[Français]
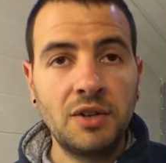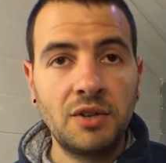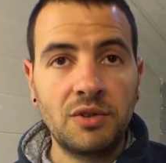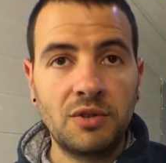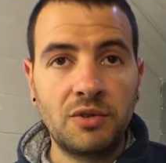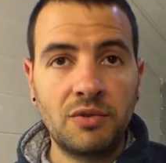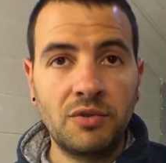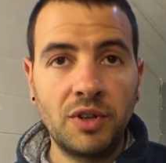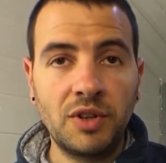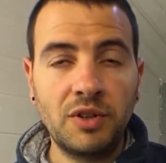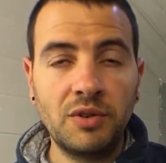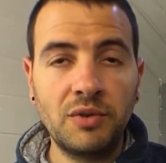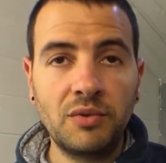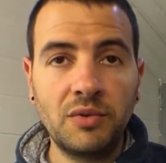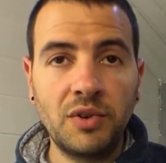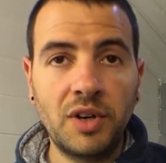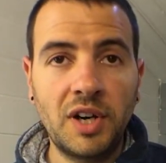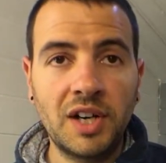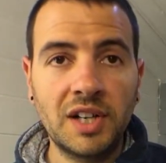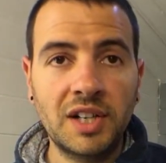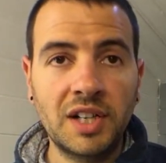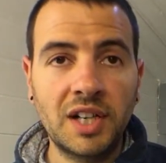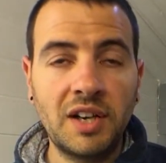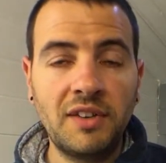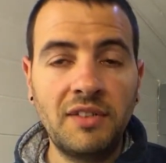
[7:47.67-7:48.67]
Tu vas
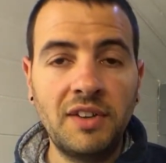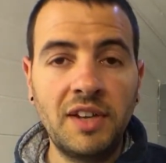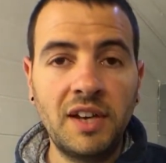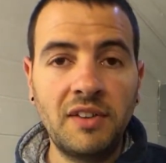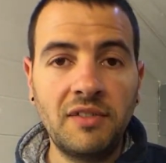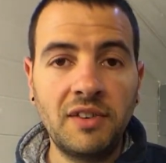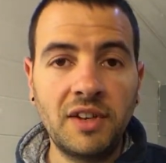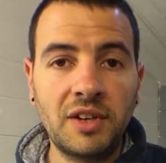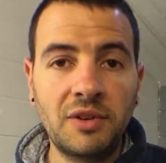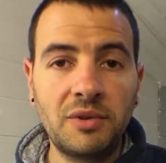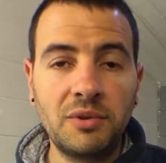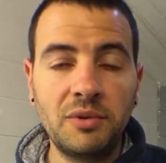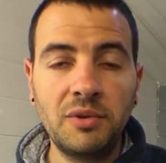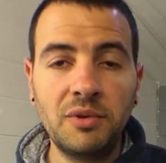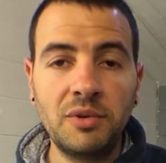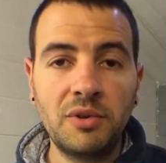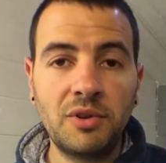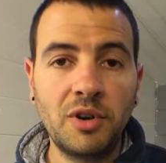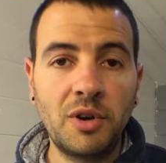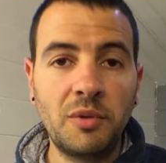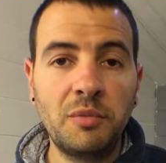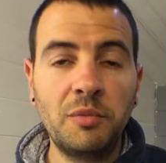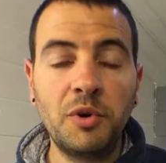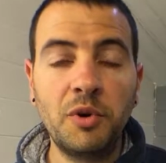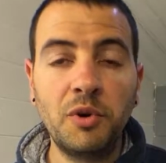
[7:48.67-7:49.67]
devoir travailler avec eux
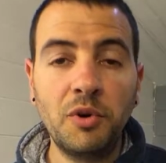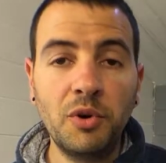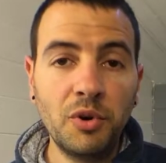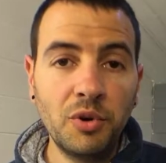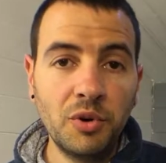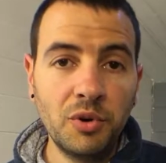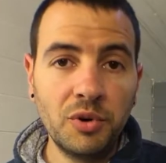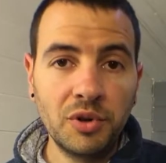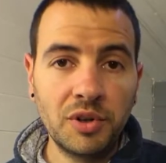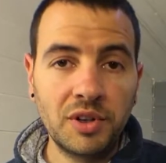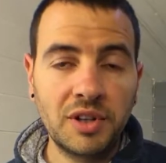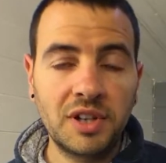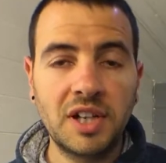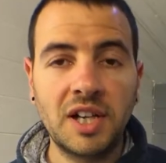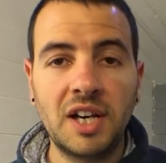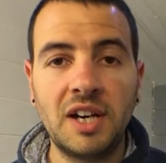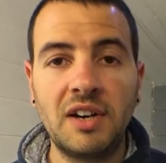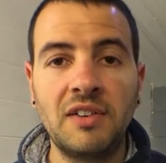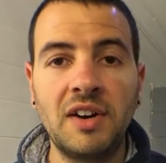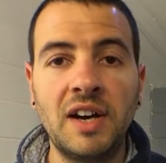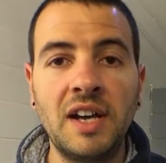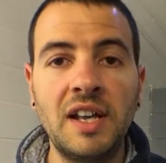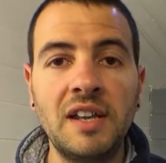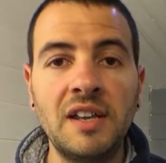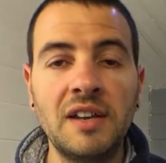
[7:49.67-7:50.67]
comme eux
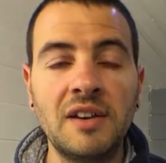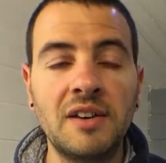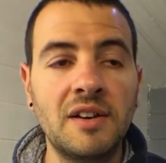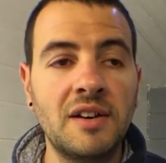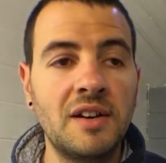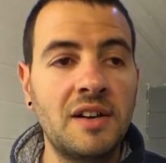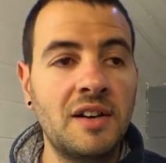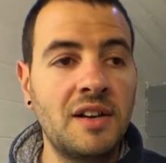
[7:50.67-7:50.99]
travaillent.